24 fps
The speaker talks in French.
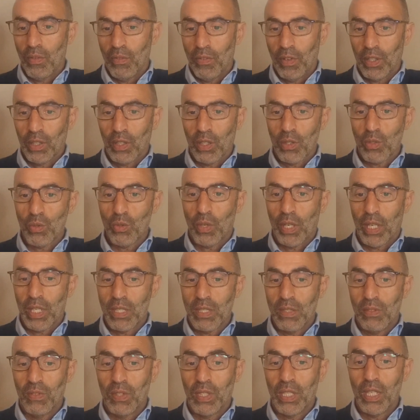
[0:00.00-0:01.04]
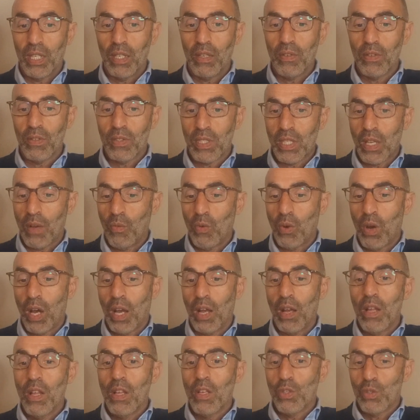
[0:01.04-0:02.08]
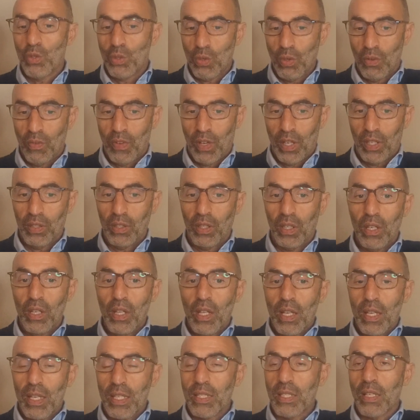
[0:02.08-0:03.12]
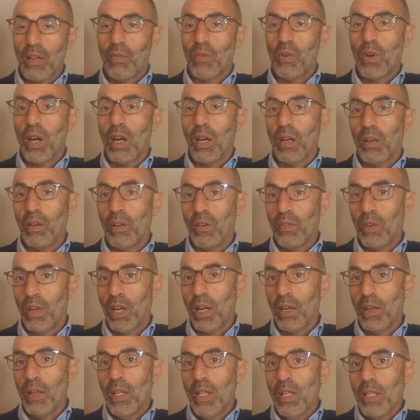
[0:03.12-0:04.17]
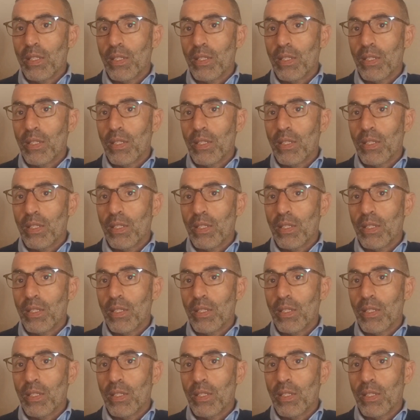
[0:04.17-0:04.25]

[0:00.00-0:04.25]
vendre son activité, savoir se vendre et savoir, voilà.